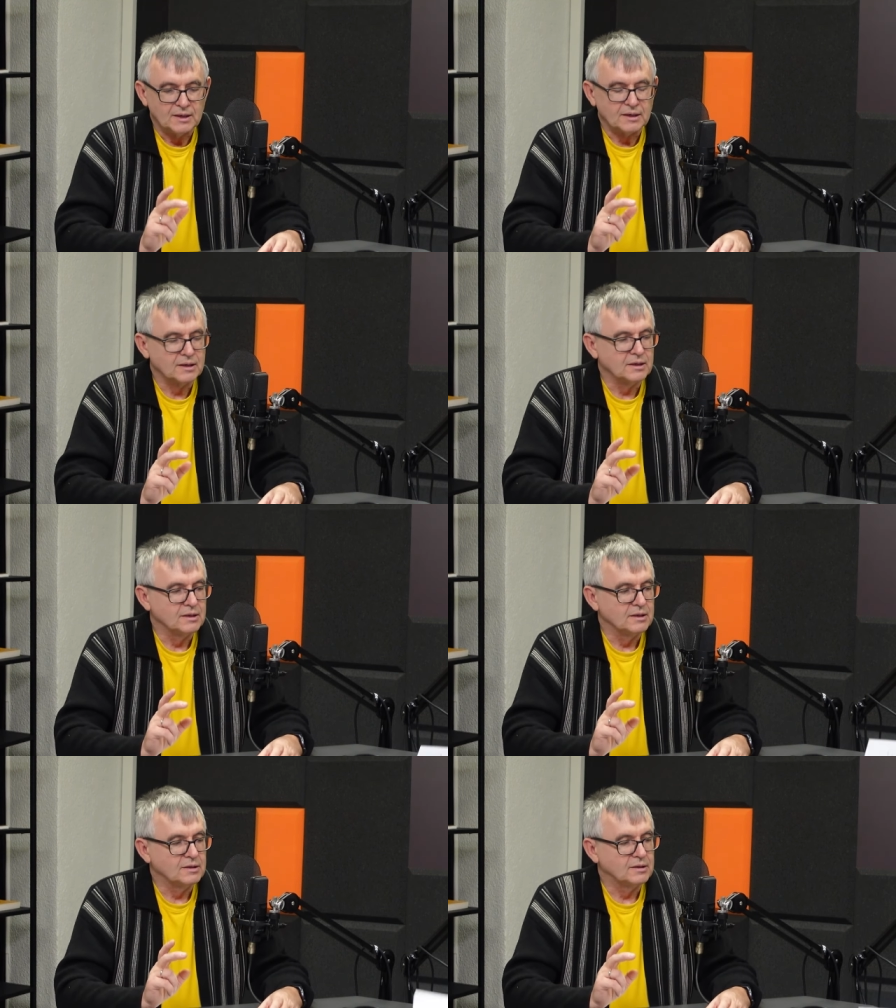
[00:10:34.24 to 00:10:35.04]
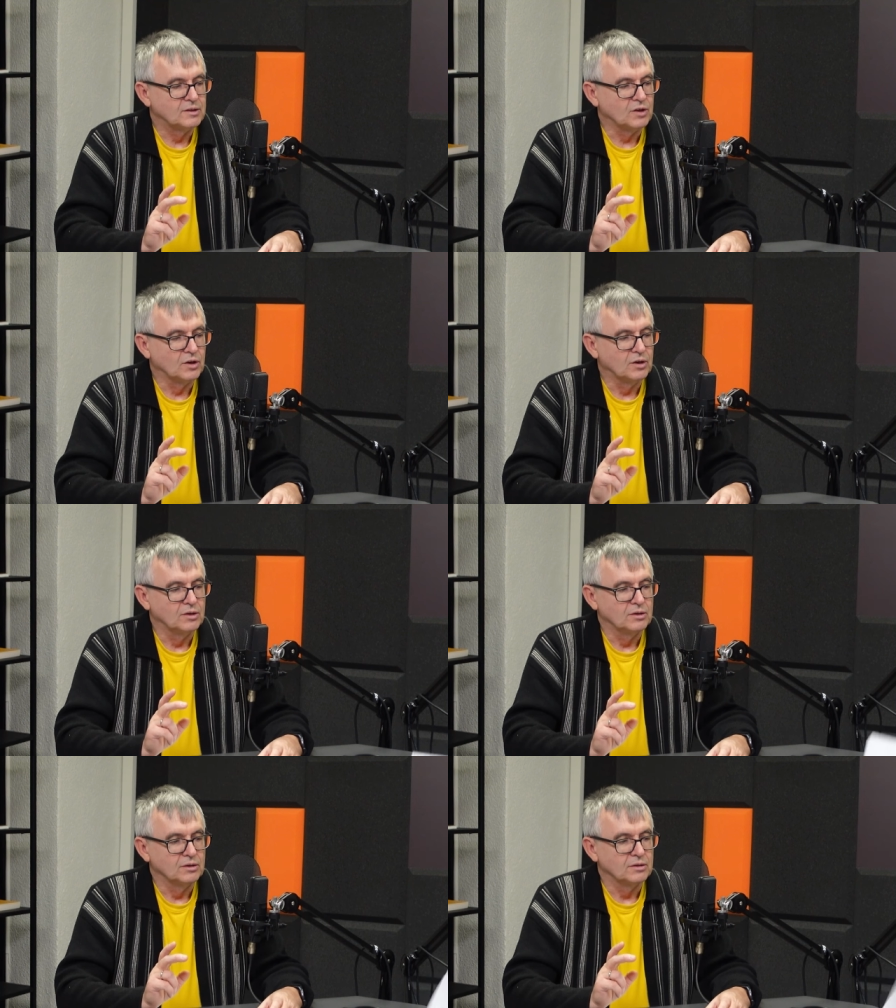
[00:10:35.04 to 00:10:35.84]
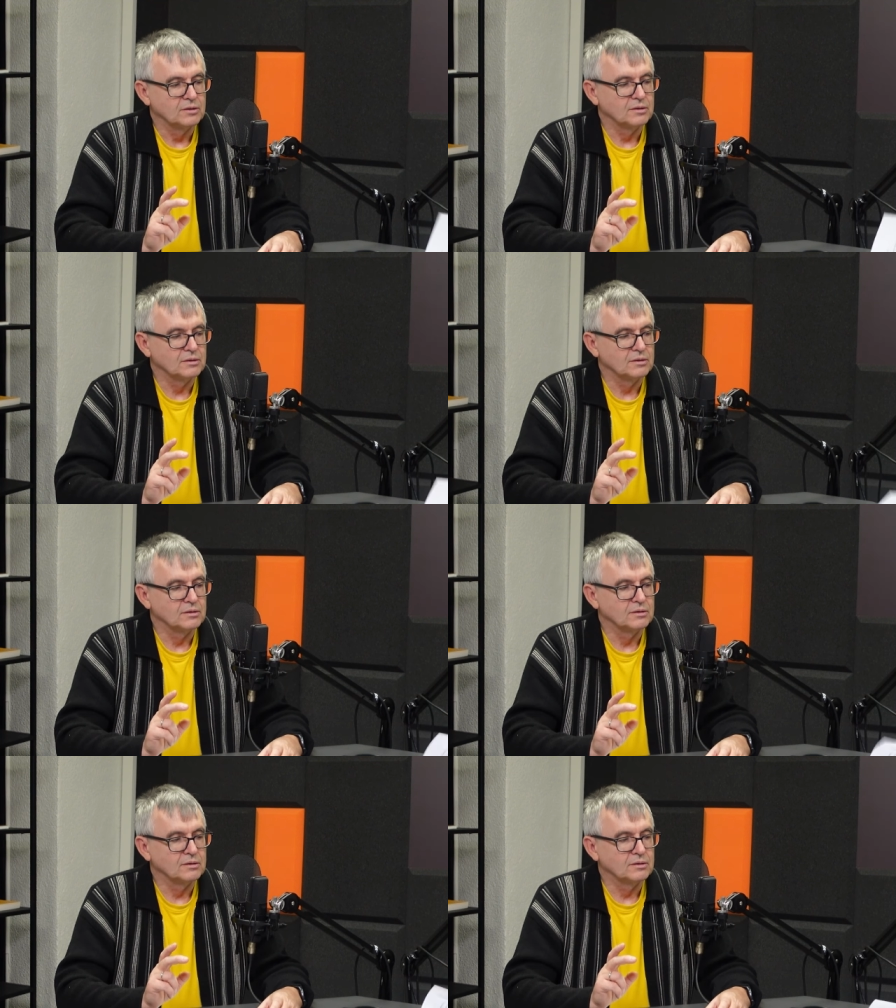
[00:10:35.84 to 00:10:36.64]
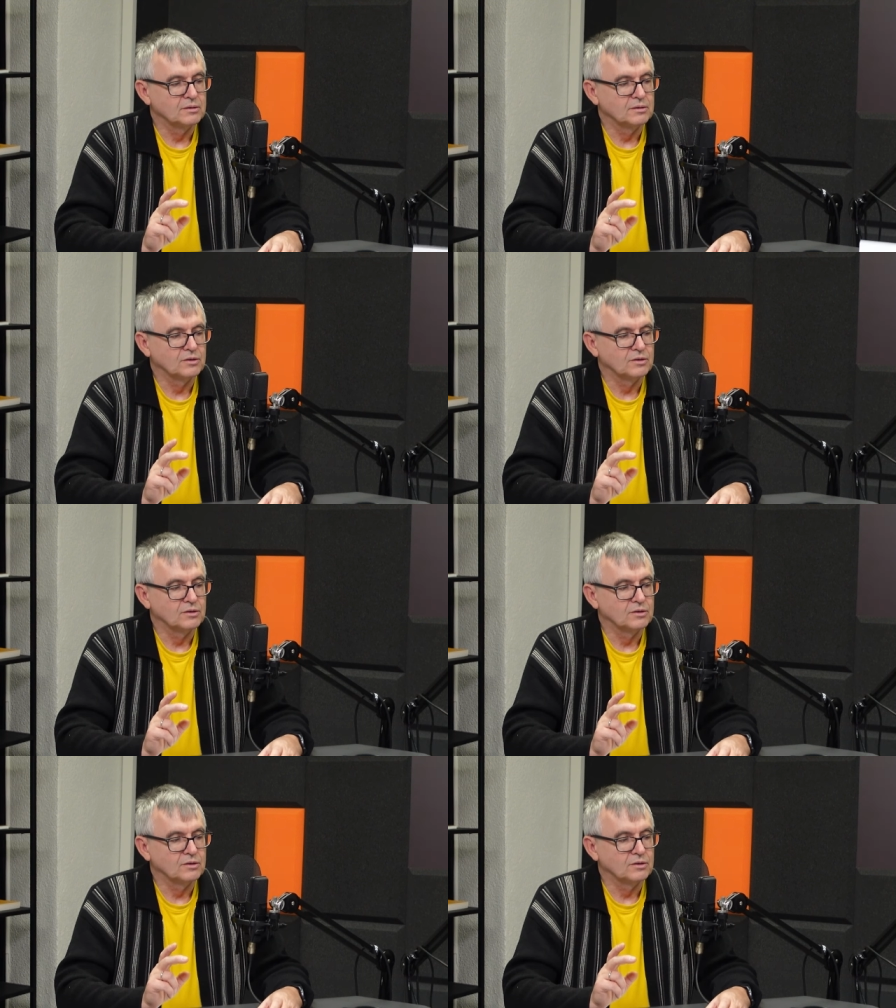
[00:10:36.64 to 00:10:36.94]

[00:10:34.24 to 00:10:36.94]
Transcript: Y, to, y,